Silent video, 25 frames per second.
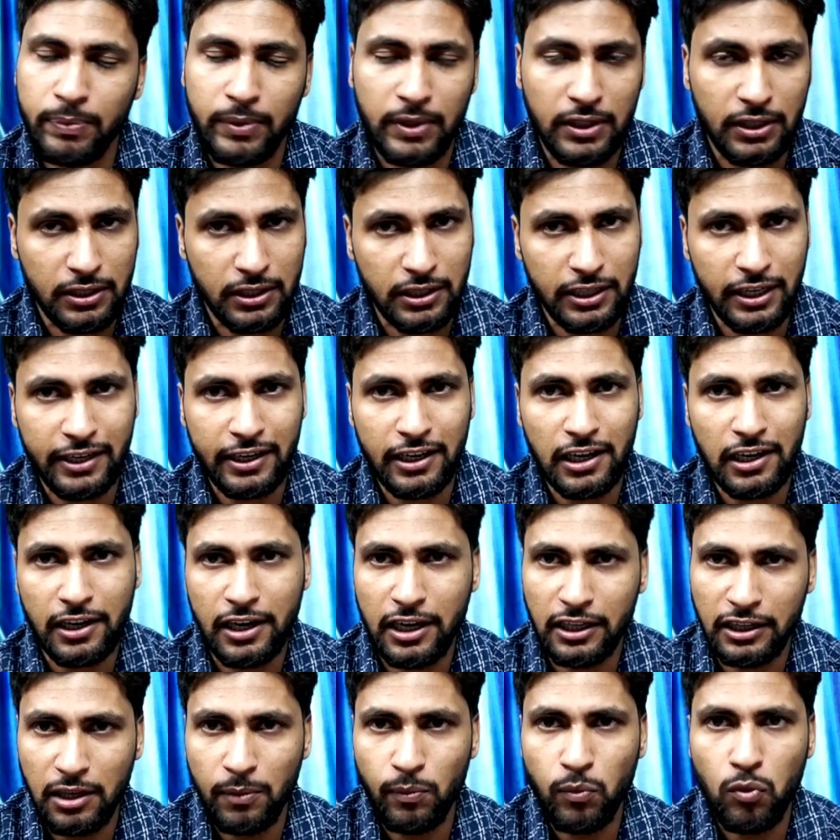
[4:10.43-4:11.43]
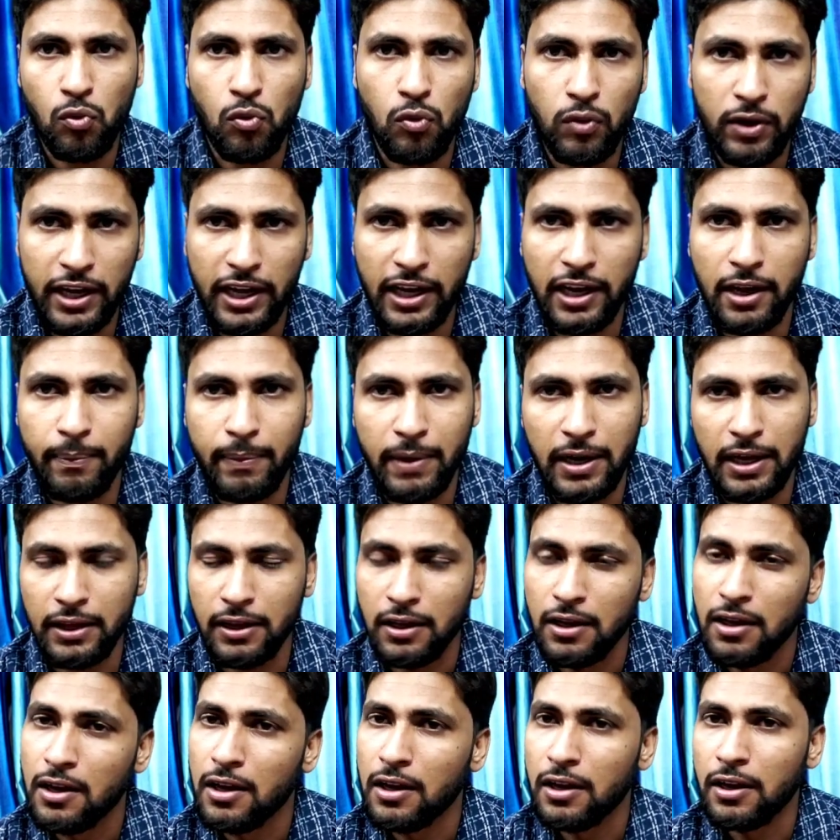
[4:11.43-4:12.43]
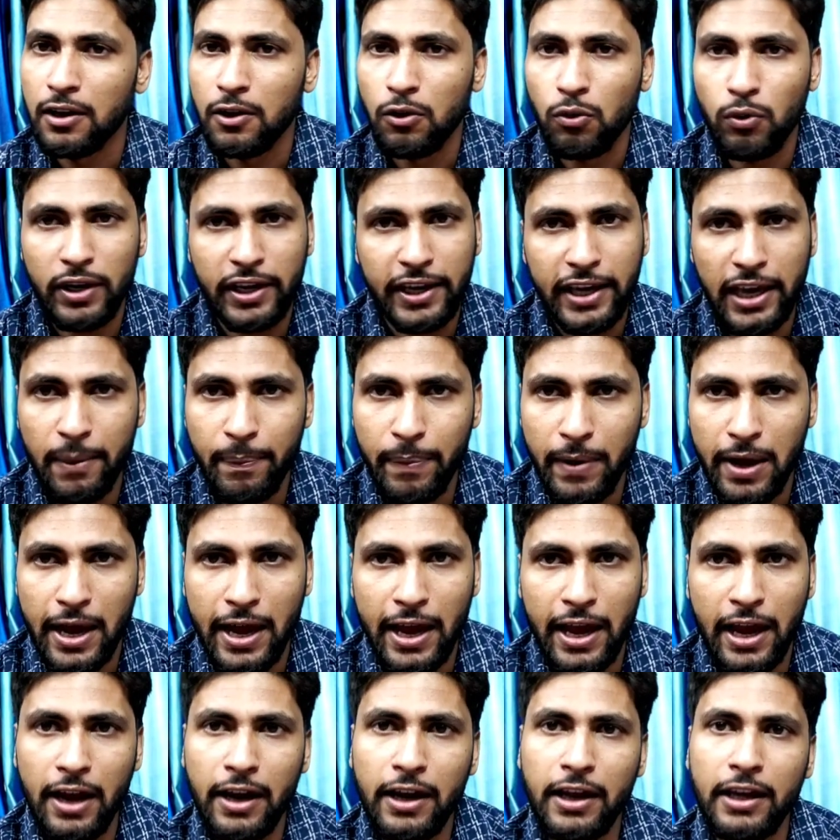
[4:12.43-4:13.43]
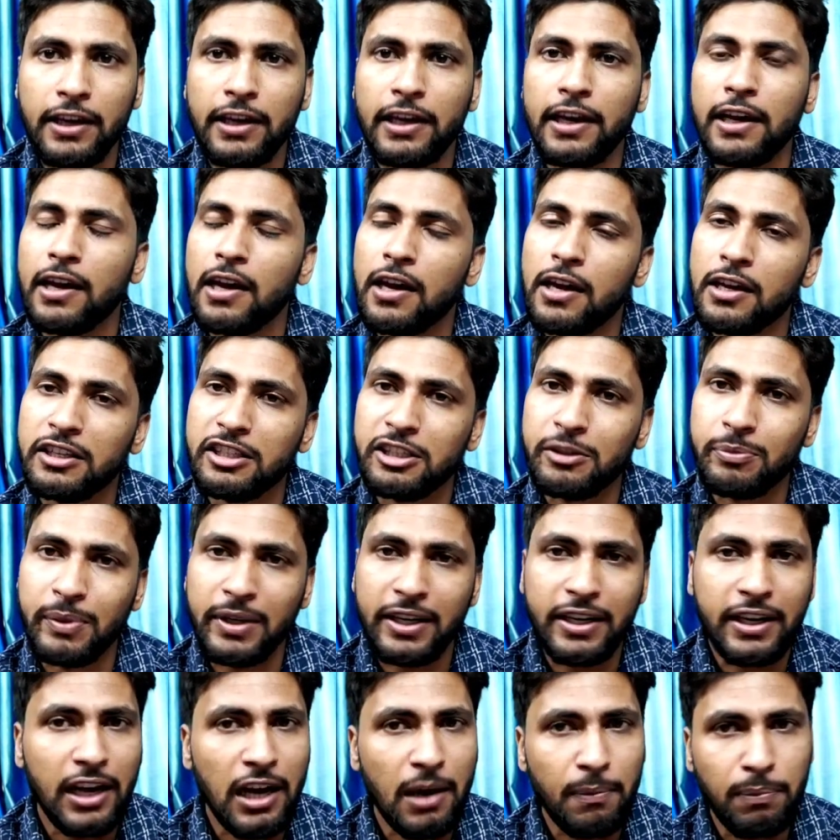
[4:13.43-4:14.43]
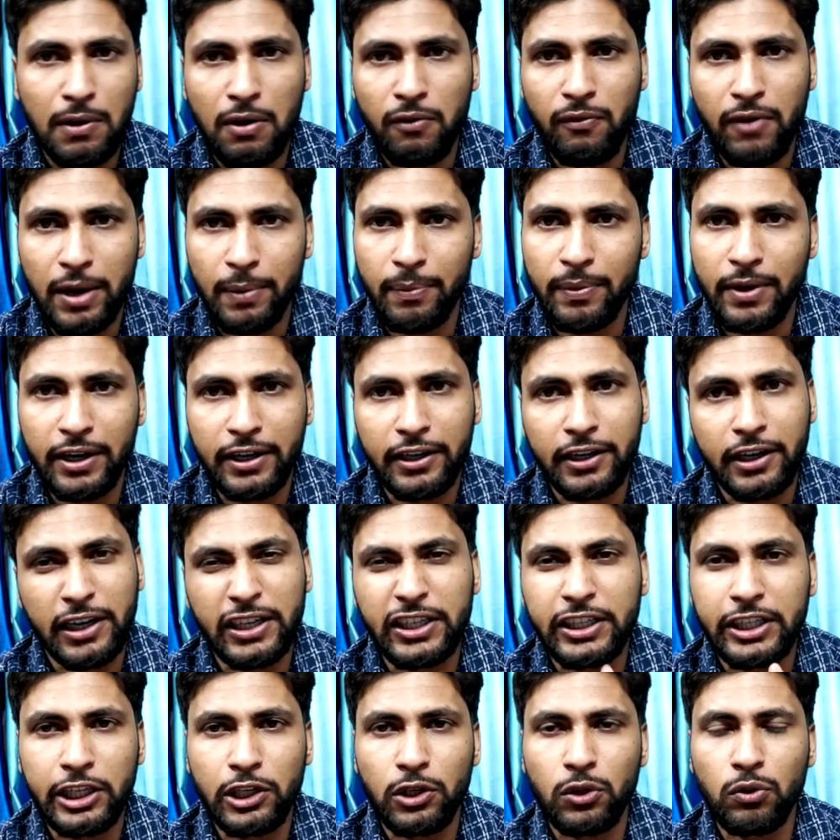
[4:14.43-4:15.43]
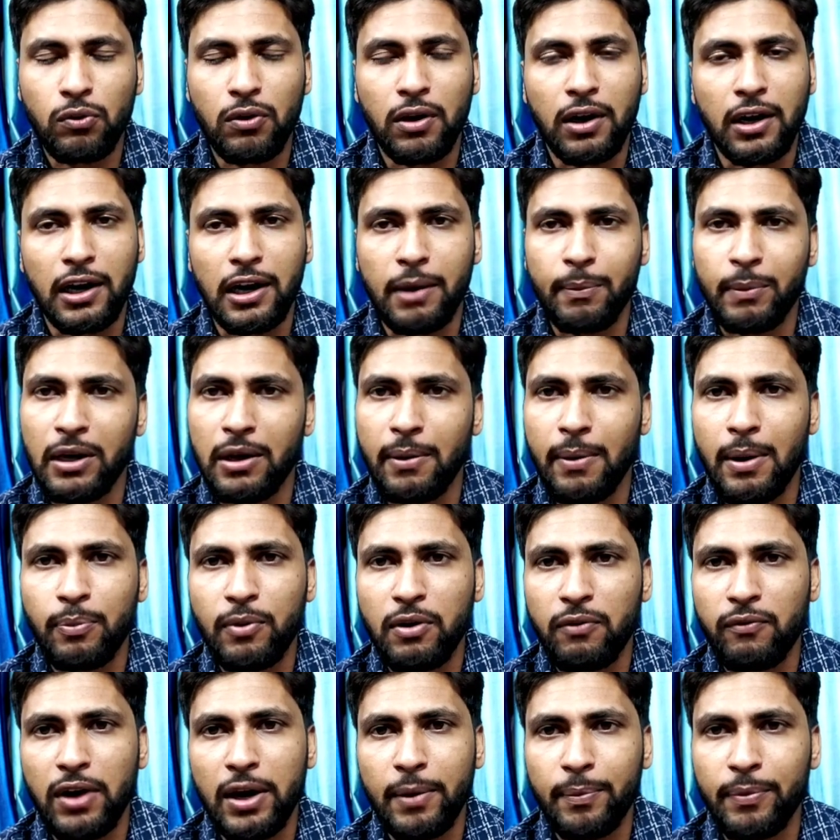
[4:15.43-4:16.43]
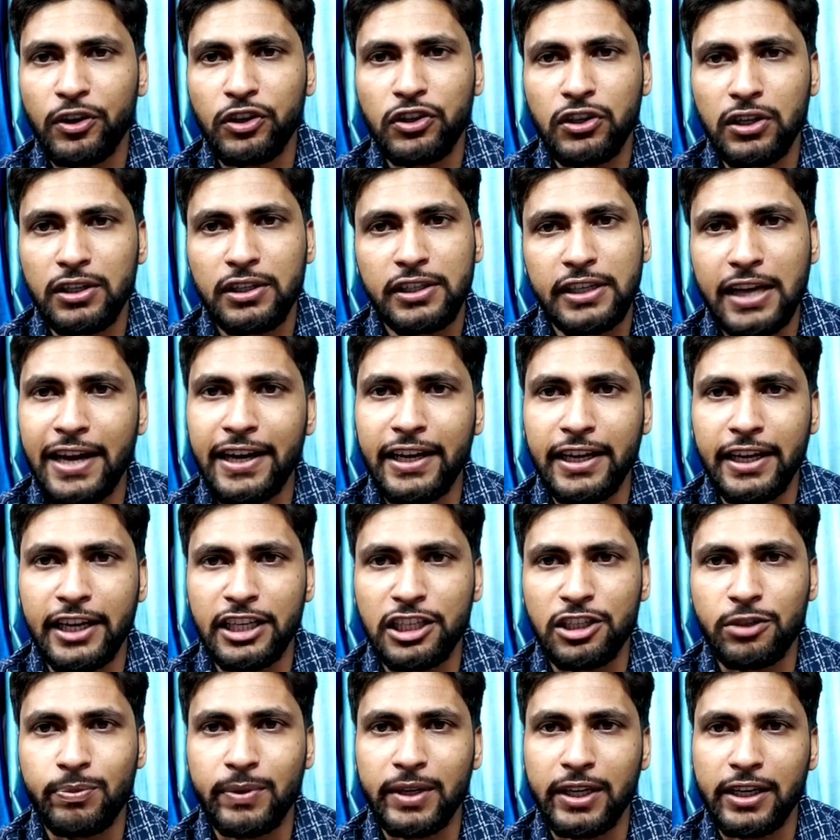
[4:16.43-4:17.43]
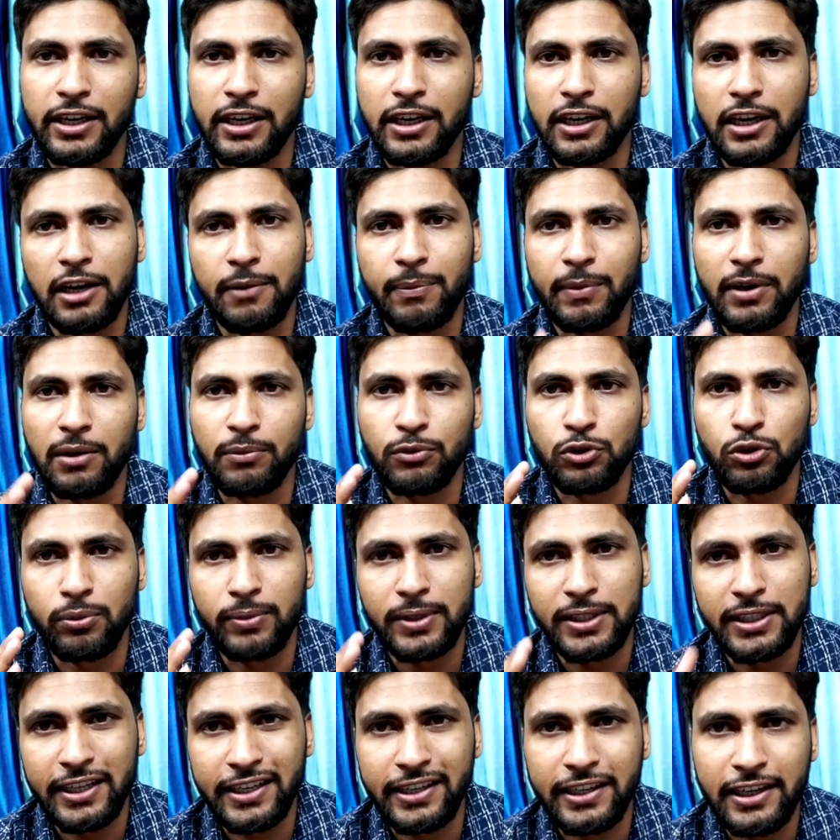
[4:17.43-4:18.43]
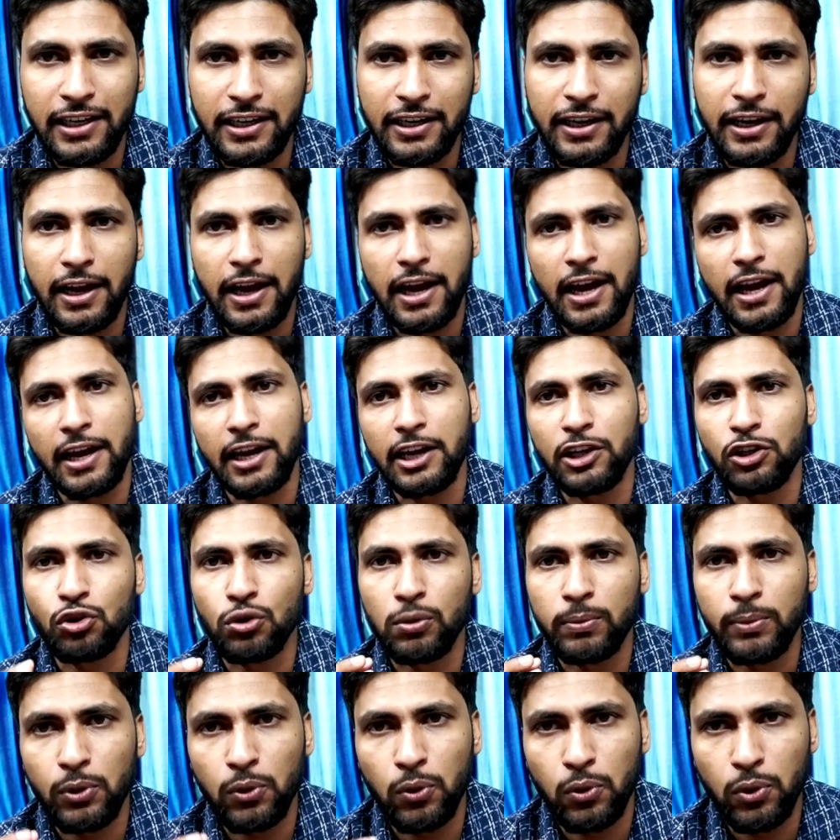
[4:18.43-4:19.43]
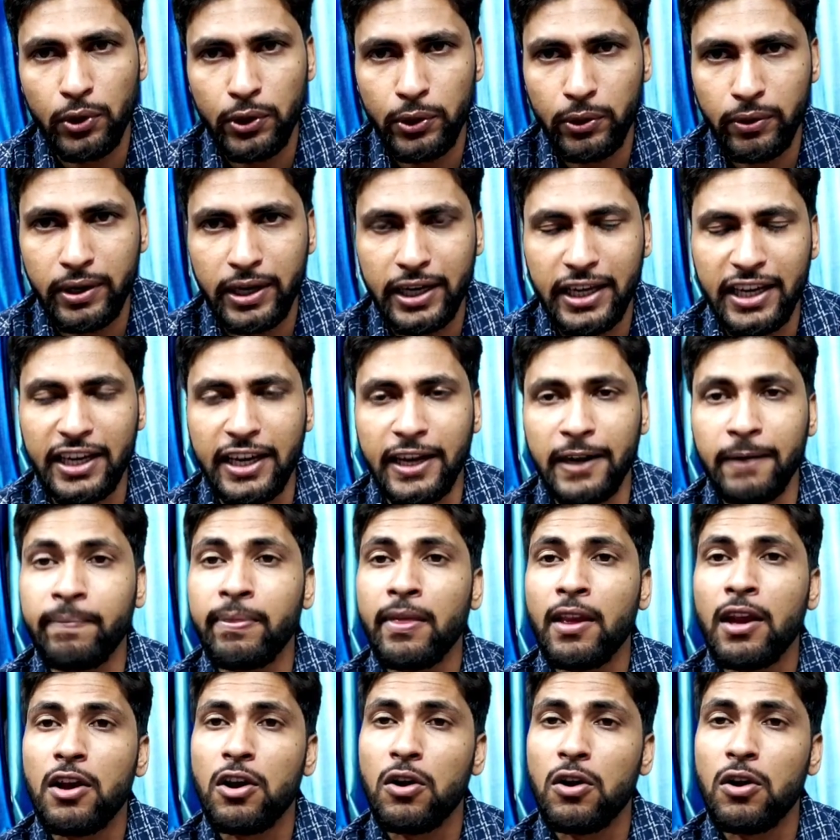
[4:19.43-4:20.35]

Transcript: सिग्नल ख़त्म होने के बाद कोई गैप आया नहीं है स्पीकर आपका वाइब्रेट कंटिन्यू कर रहा है मतलब आपका वाइब्रेशन जारी है स्पीकर का मतलब जो भी सिग्नल गया है जो भी ऑडियो गई है